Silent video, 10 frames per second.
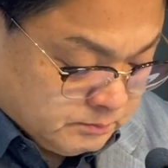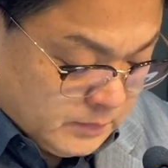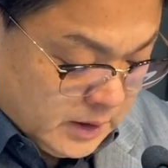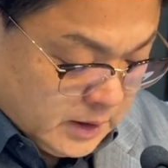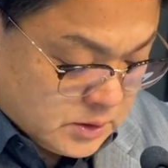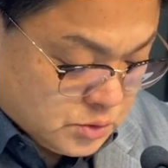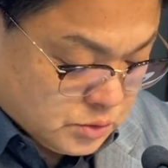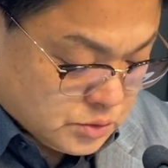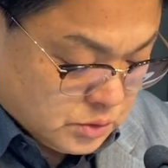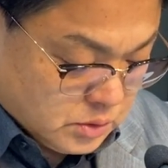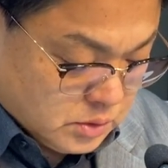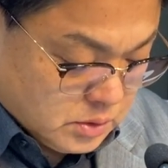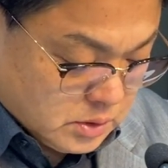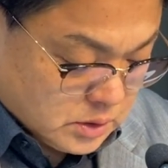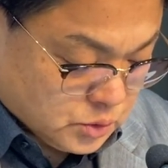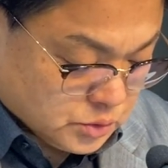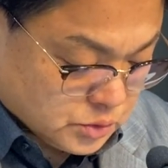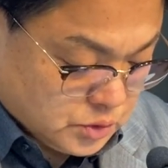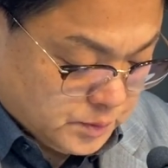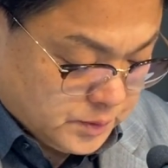이 초소
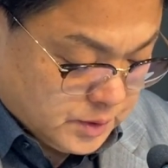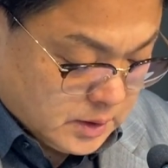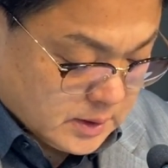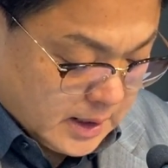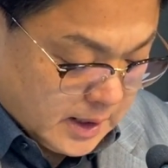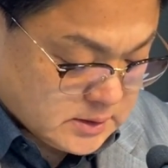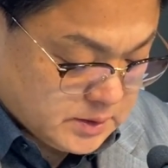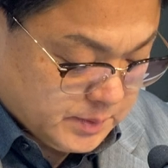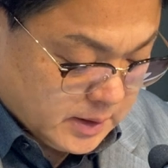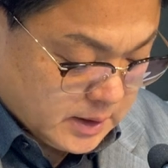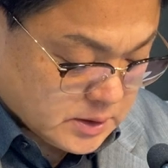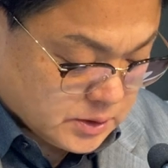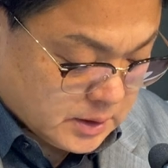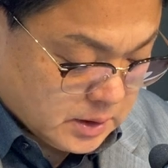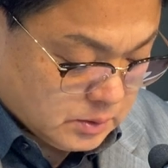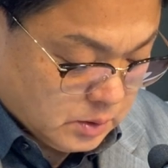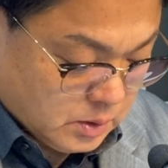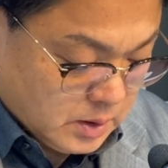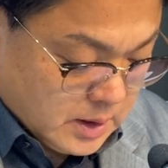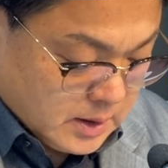조소 초본을 각 지방에
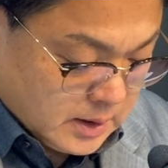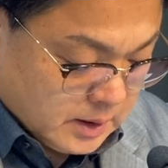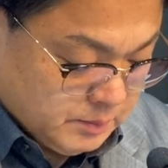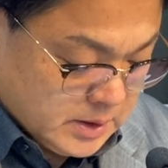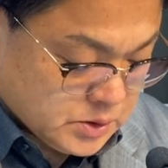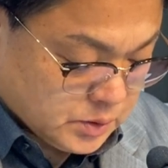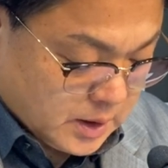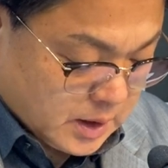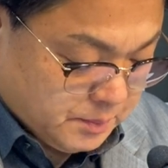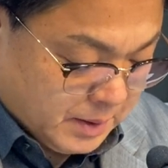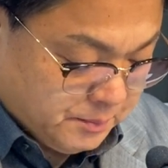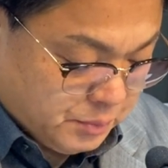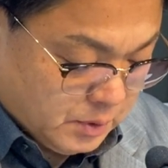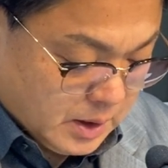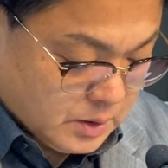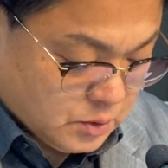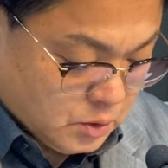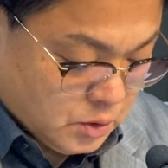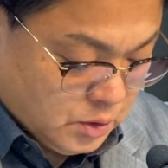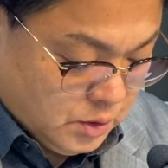전하고 각 민족에게
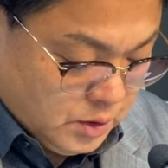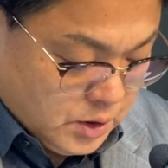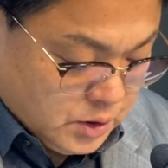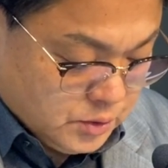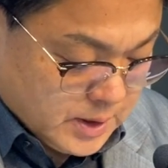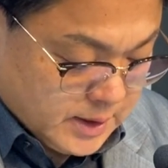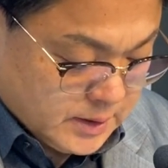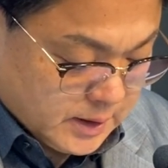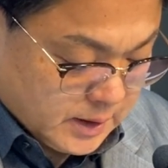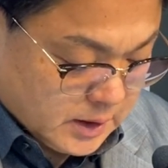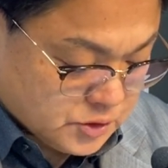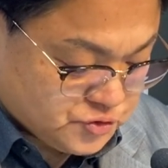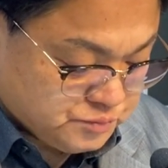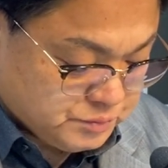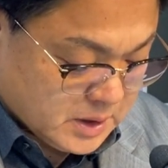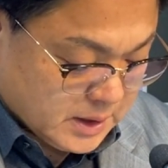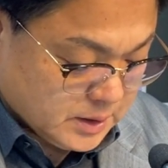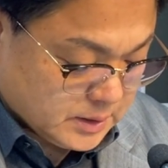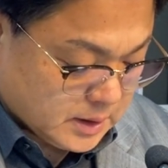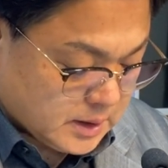반포하고 유다인들에게
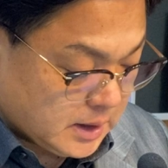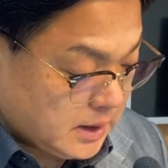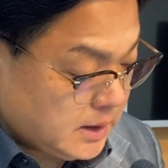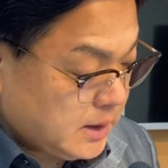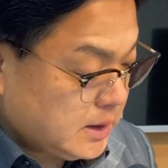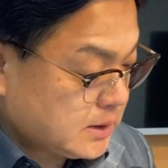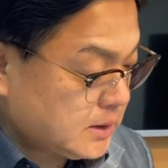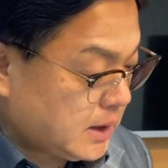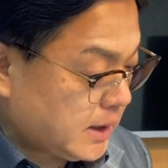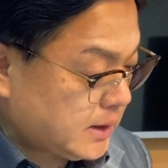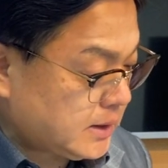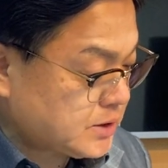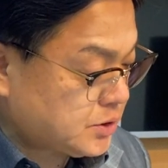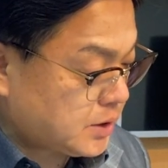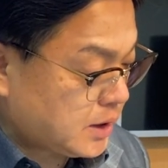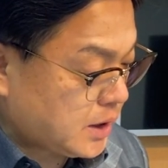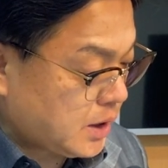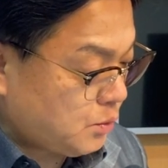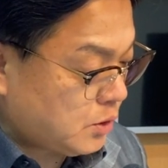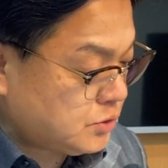준비하였다가 그날의
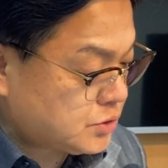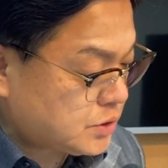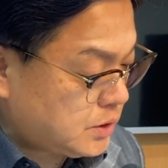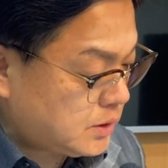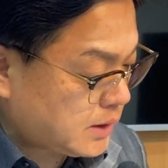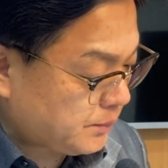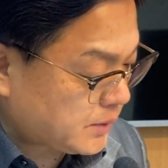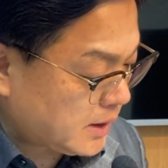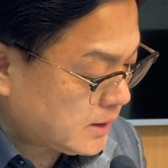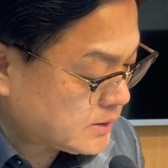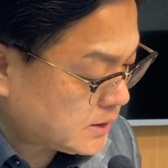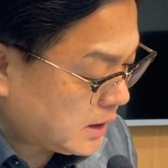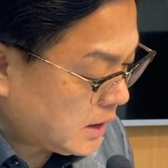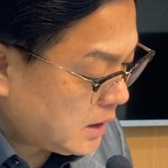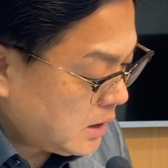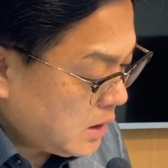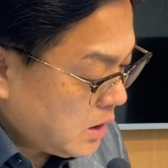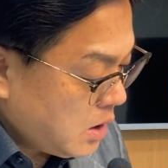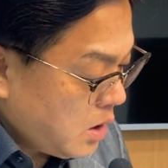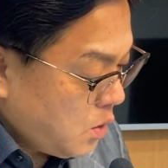대적에게 원수를 갚게 한지라.
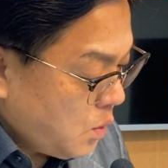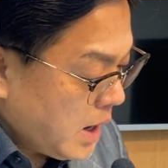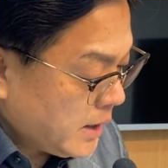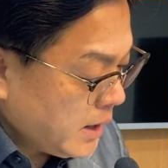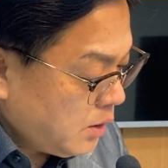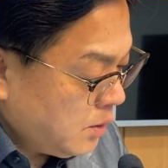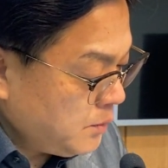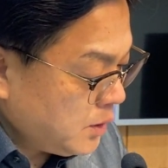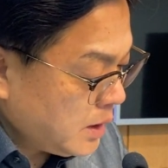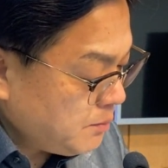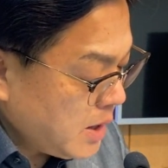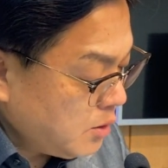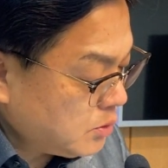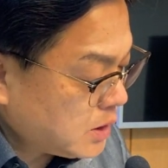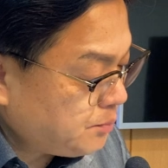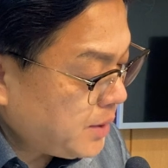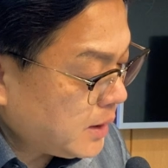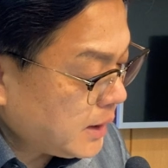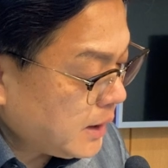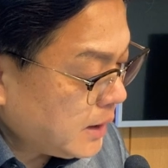왕의 어명이 매우
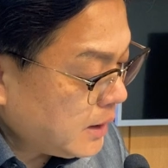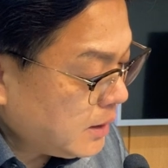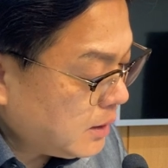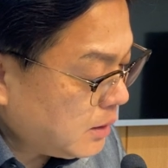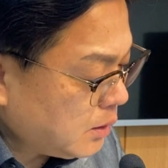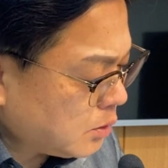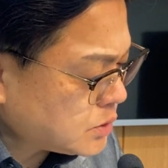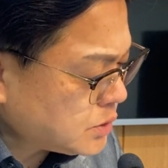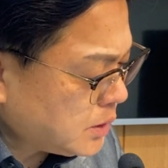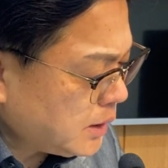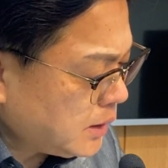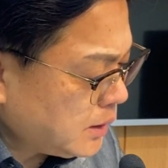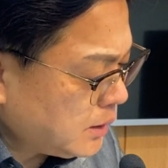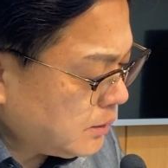급하게 역절이